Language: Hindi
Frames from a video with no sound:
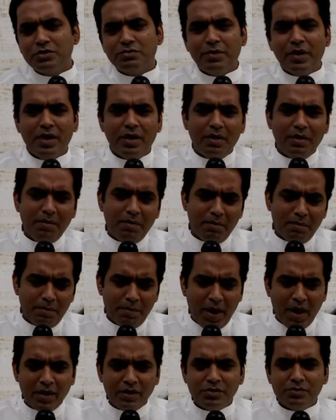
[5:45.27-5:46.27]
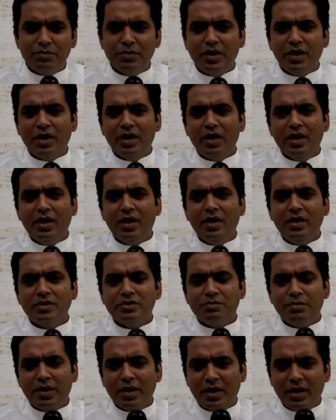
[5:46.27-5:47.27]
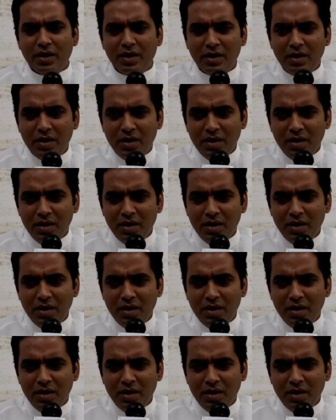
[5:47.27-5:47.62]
इसमें बैंक्स भी हैं इसमें